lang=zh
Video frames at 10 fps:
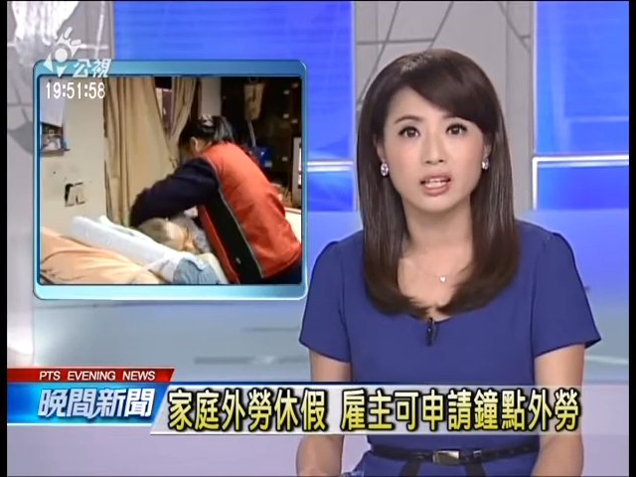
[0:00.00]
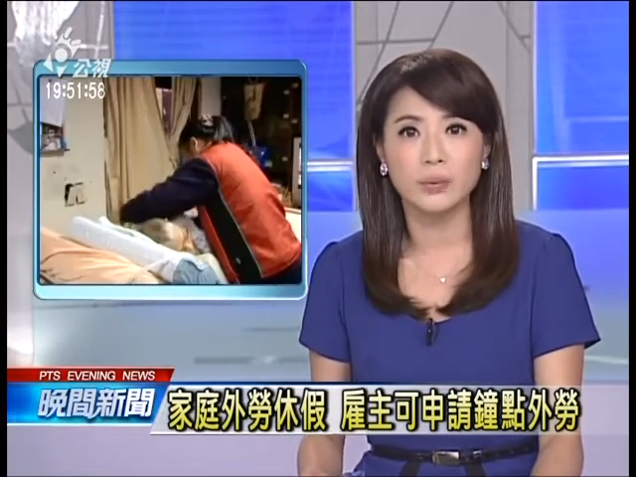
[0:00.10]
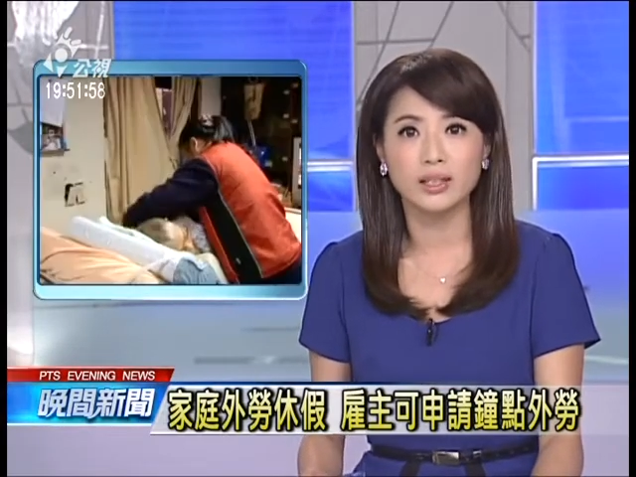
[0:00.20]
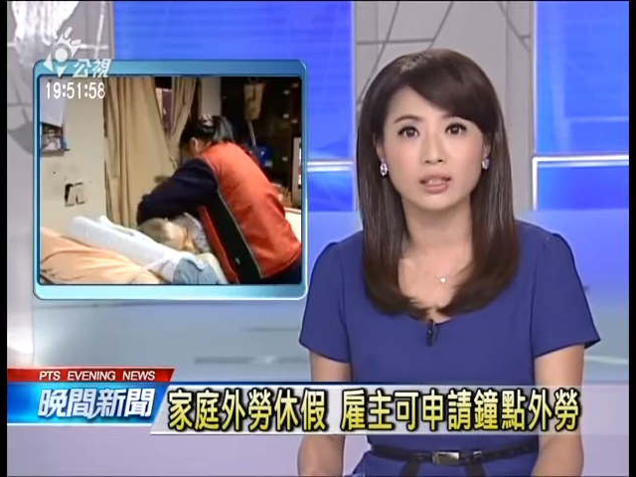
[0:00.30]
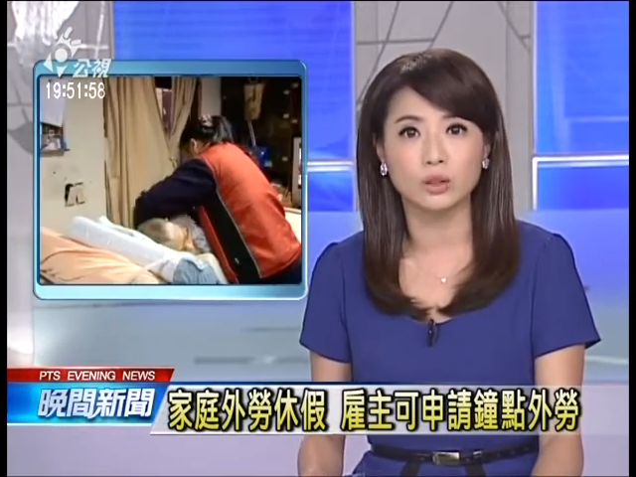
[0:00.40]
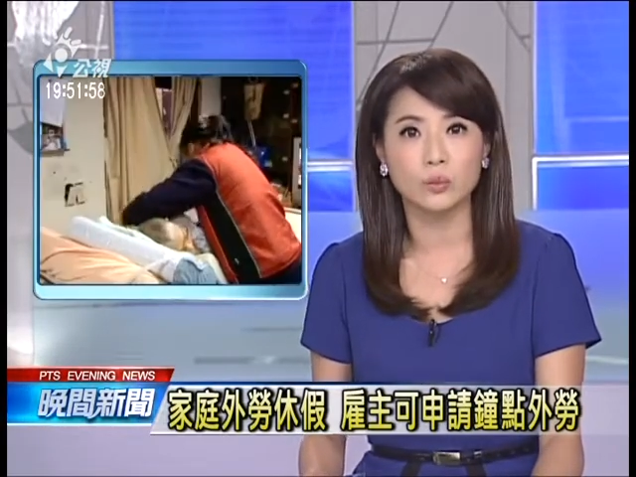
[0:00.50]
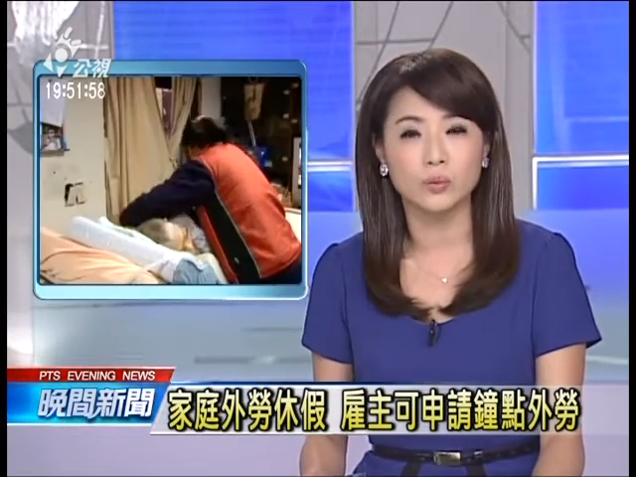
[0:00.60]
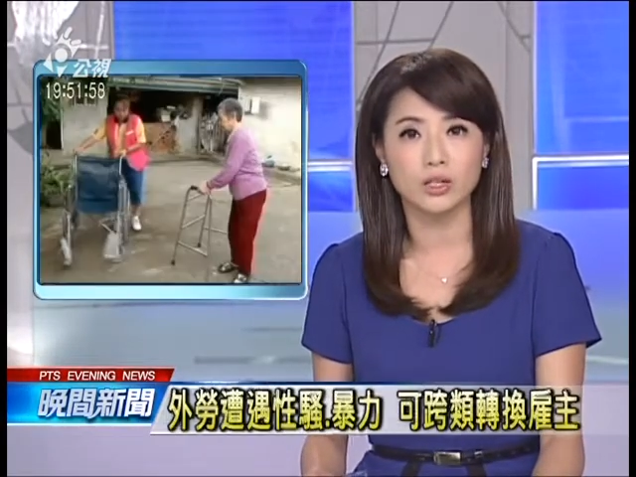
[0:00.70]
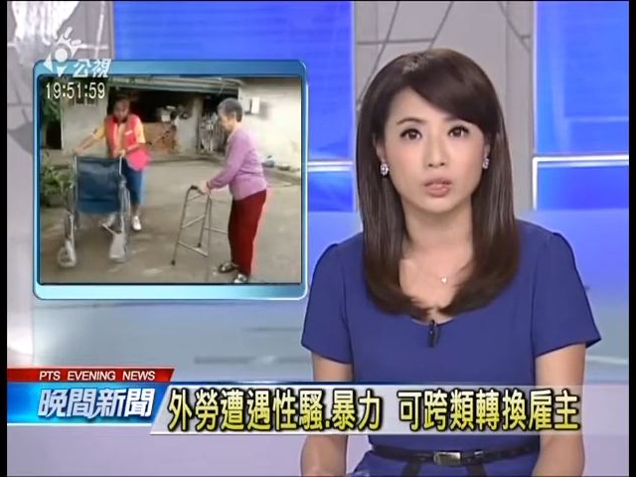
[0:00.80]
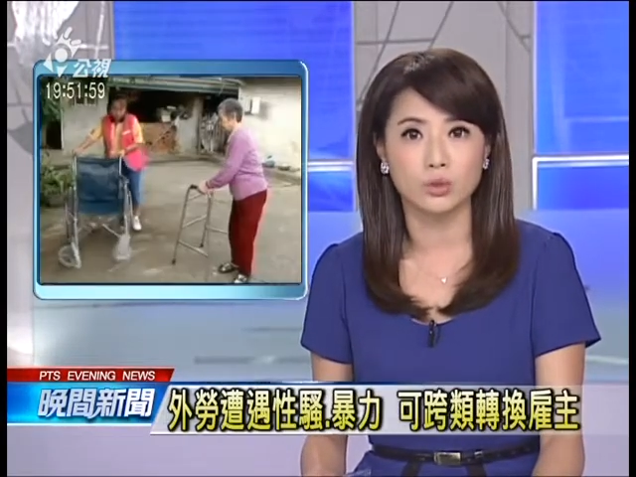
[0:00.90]
另外呢，劳动
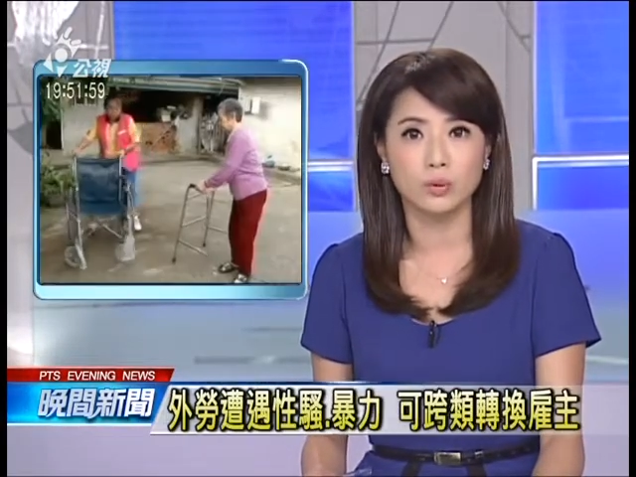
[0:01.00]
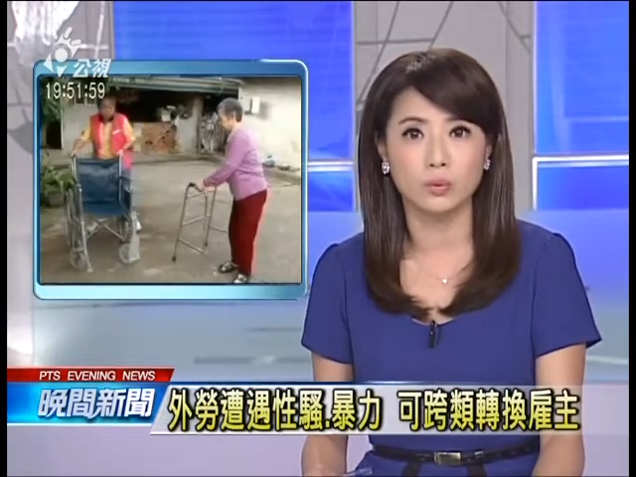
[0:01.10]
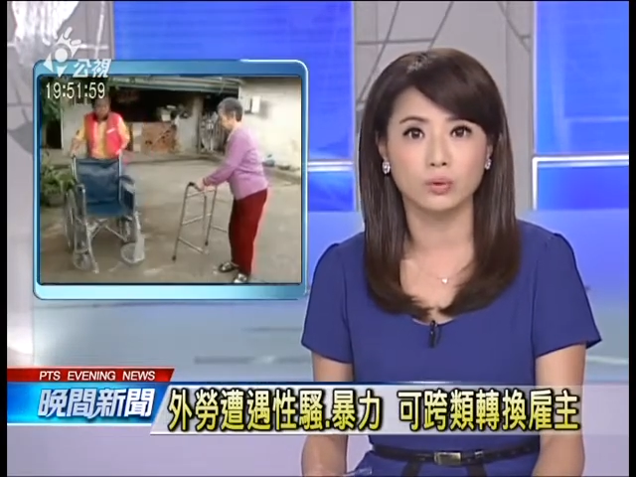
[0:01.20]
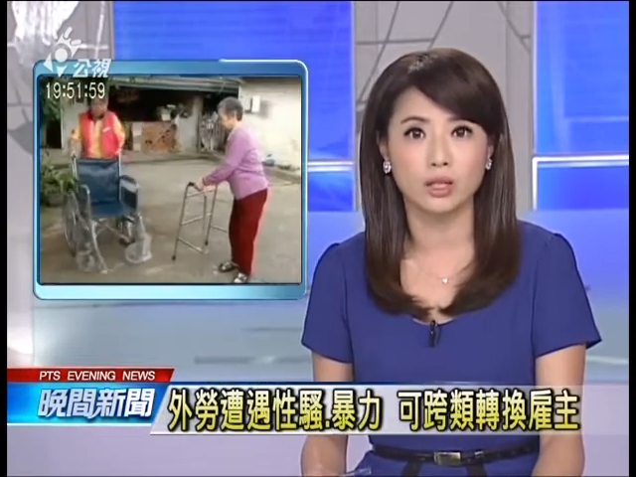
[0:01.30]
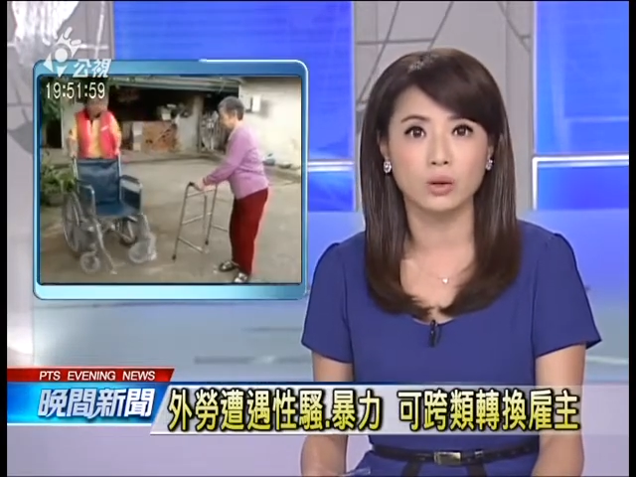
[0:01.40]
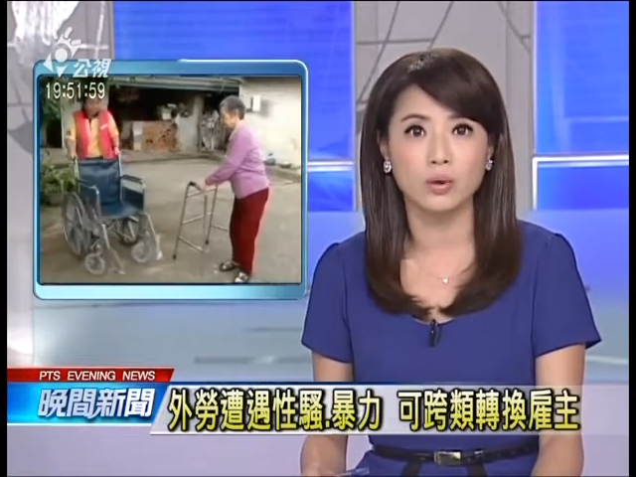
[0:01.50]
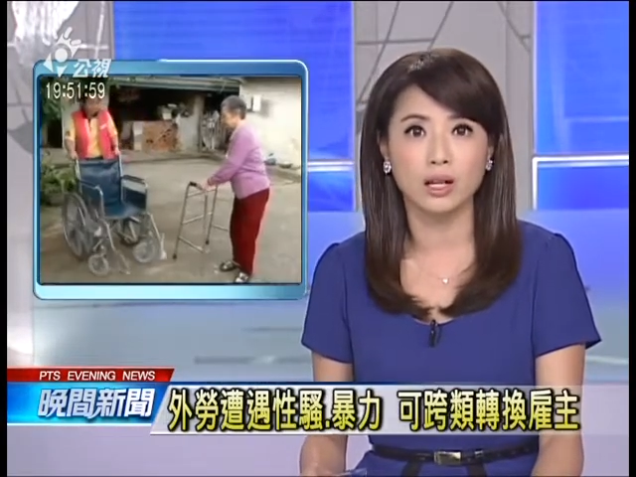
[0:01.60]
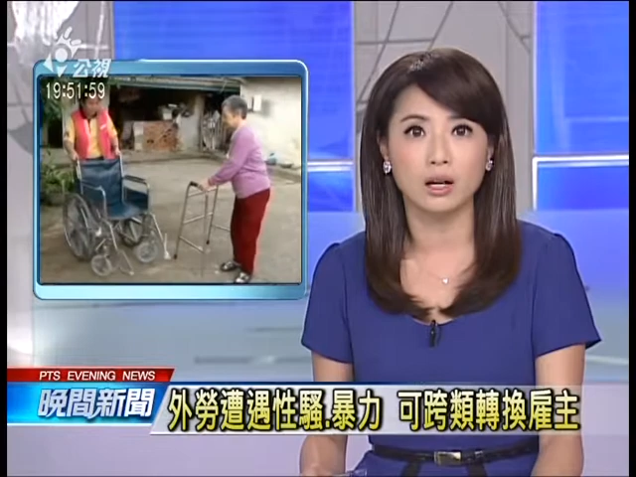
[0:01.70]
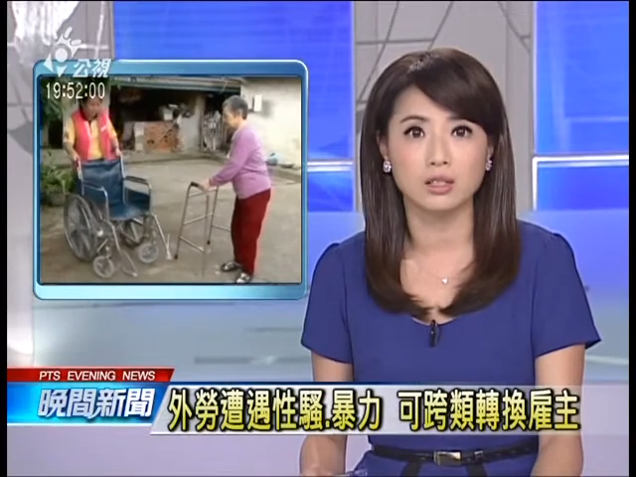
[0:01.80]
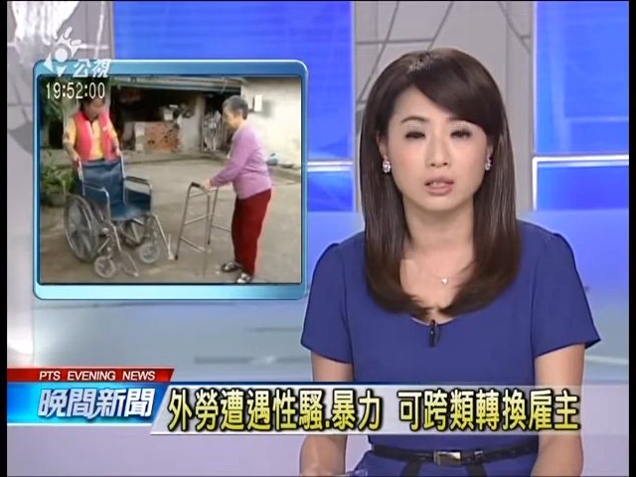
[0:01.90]
部也宣布，当外
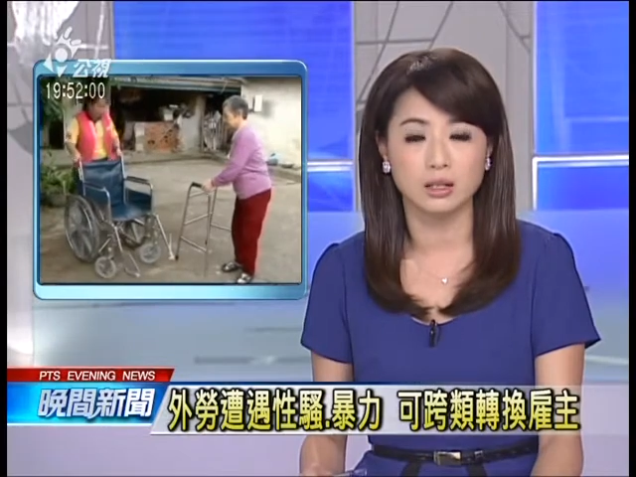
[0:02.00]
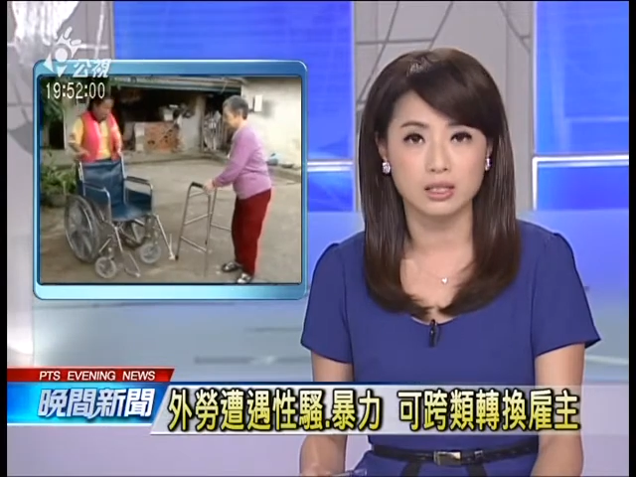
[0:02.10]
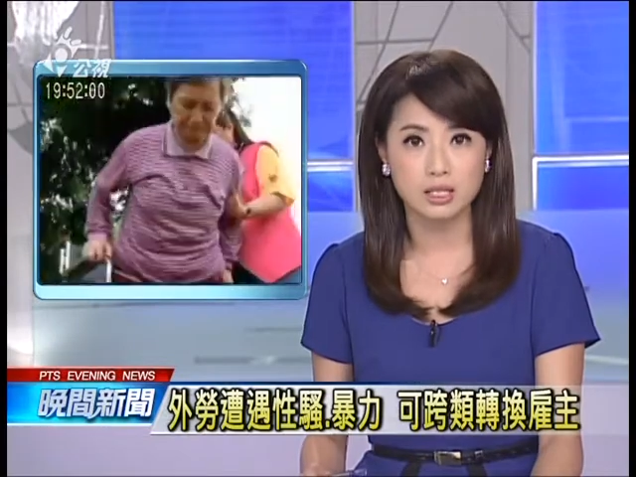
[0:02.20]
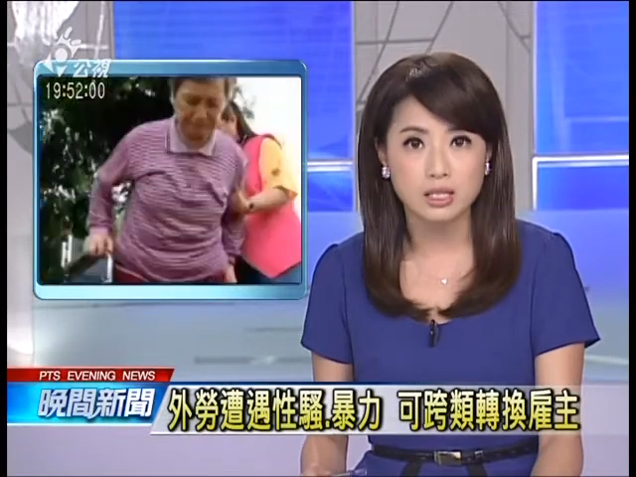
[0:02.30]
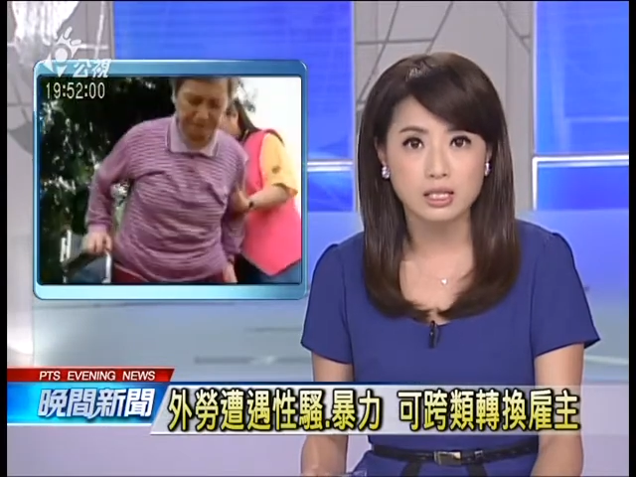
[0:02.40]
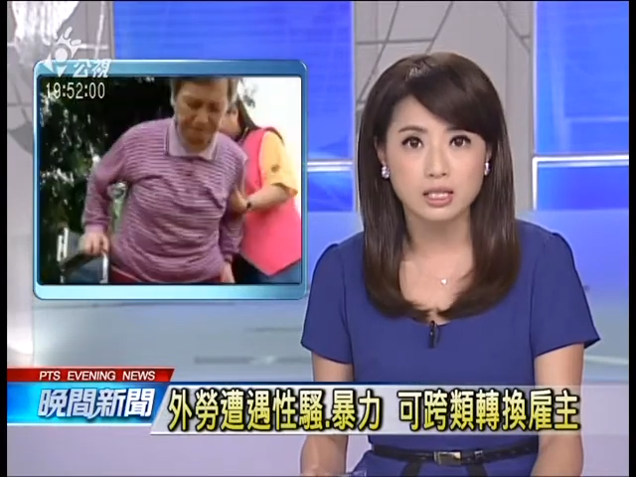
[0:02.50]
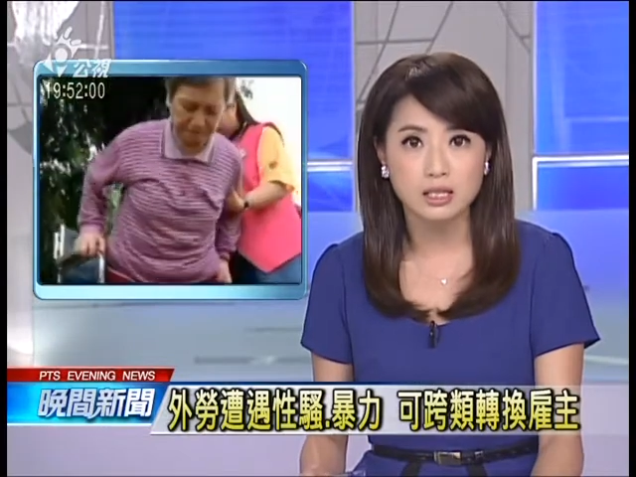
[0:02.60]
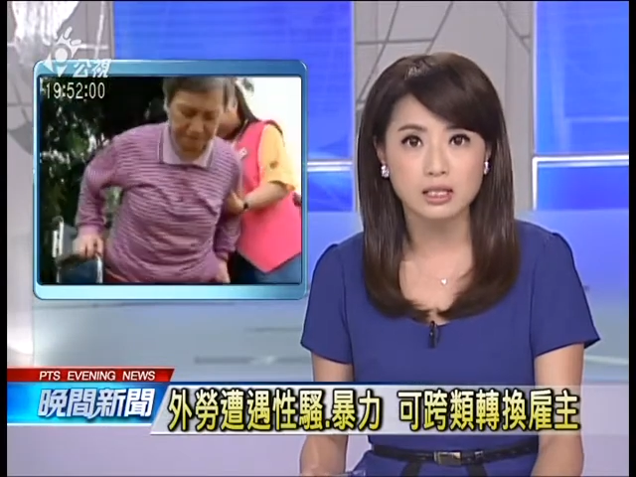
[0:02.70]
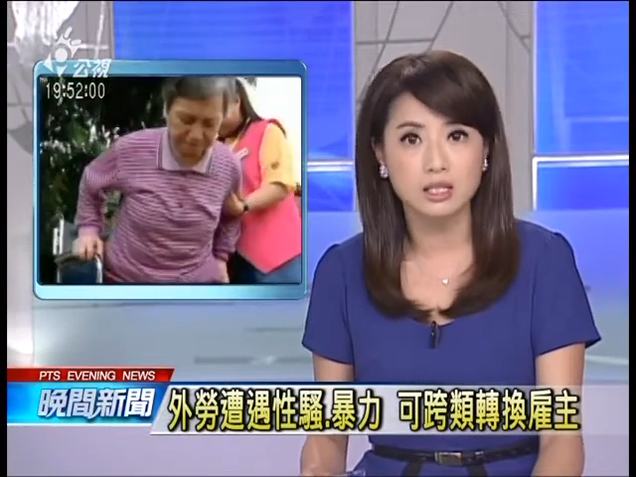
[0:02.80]
劳遭到性侵、